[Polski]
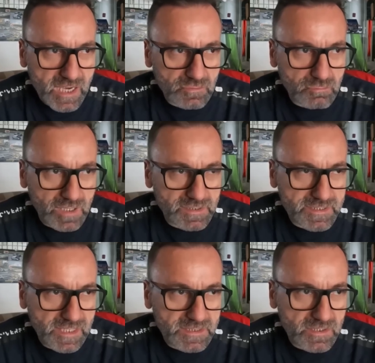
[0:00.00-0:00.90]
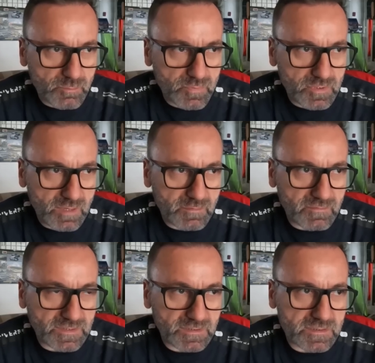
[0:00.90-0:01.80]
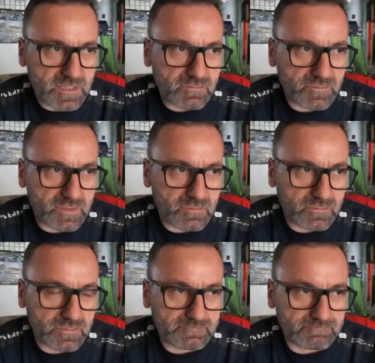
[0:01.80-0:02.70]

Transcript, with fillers: aktualizację oprogramowania sterowników.